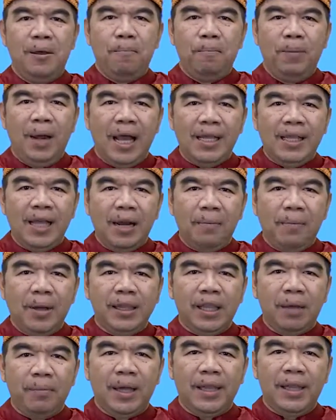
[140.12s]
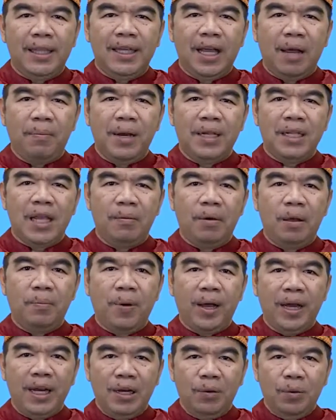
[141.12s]
belajar matematika bersama
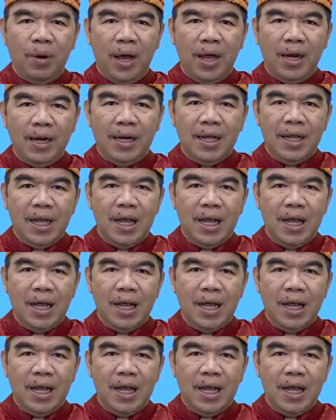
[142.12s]
Pariduan